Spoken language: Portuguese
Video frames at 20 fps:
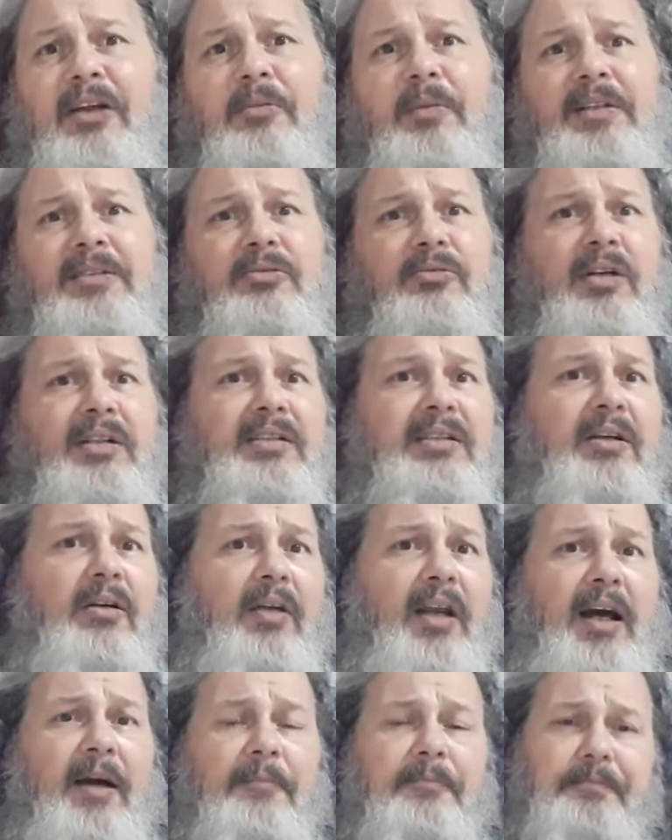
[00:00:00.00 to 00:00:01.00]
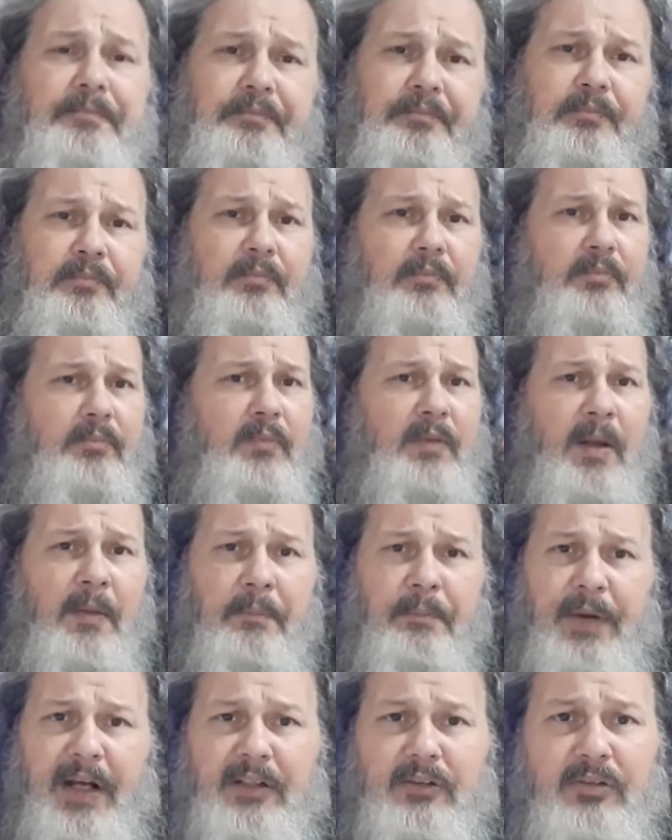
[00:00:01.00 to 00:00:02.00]
numa situação lá
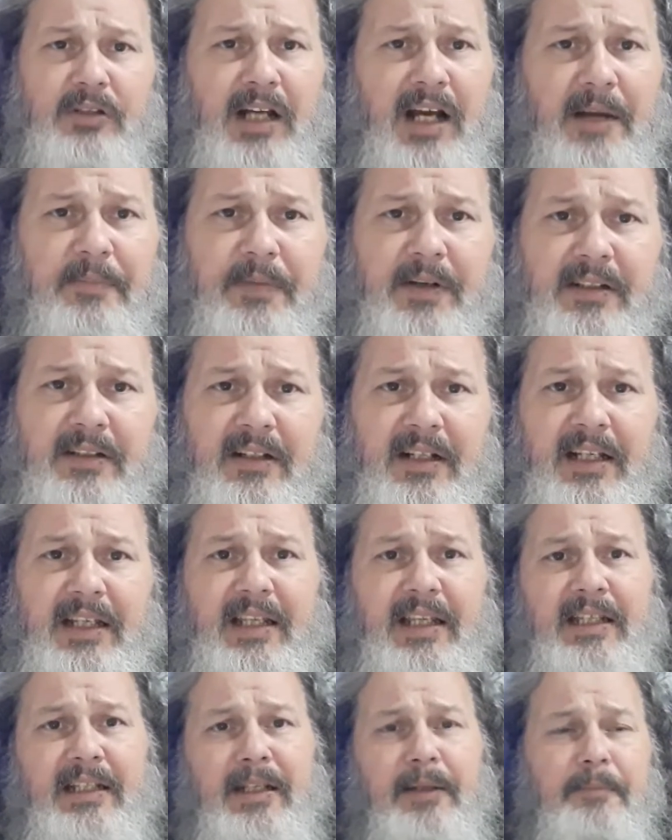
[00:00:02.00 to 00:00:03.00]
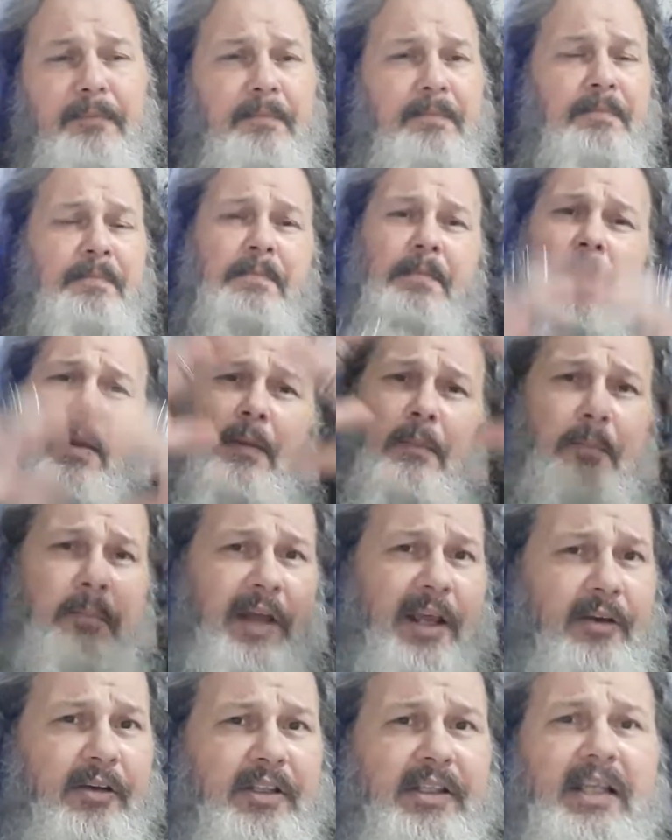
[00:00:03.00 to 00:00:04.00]
perto da época da Nikita,
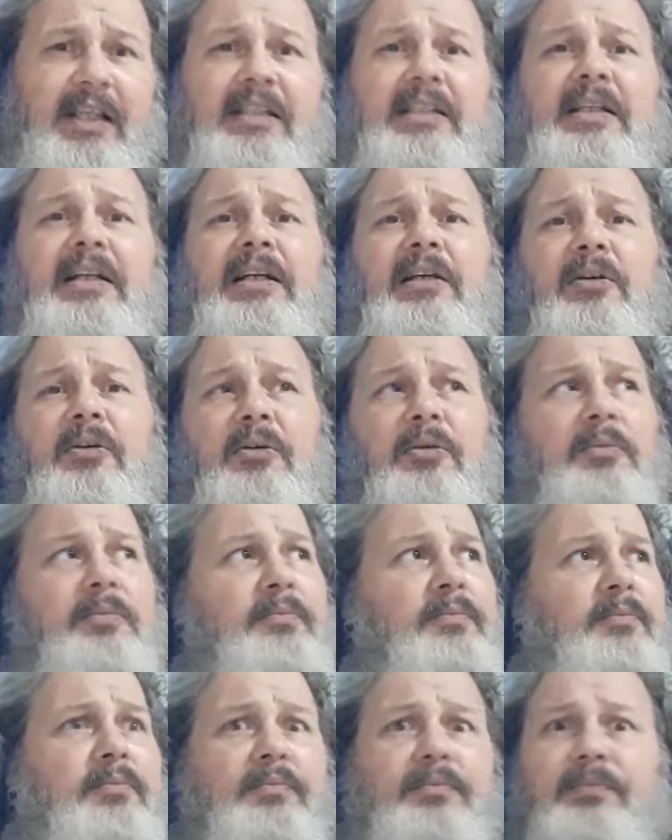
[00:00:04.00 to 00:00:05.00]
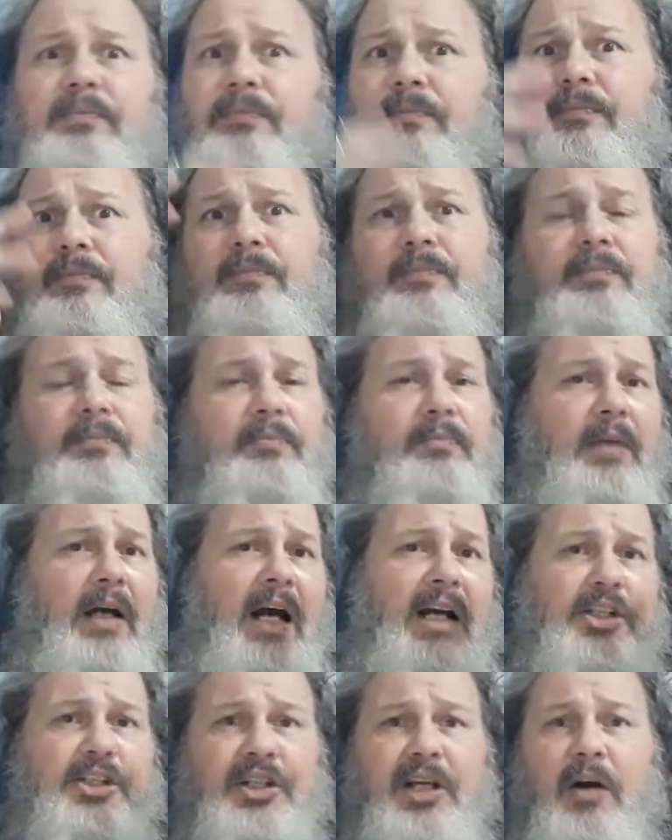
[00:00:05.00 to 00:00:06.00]
meio que tentando
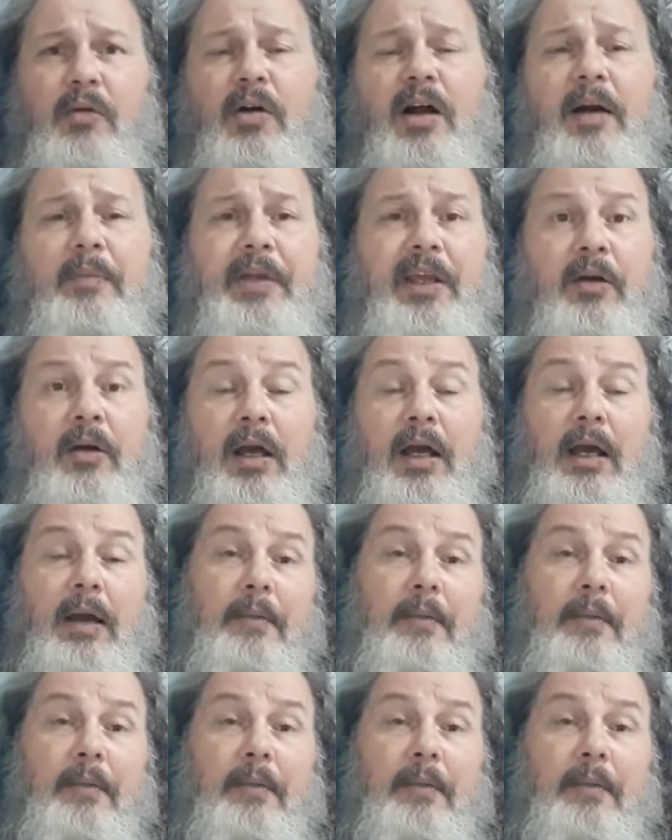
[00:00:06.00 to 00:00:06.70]
achar um caminho.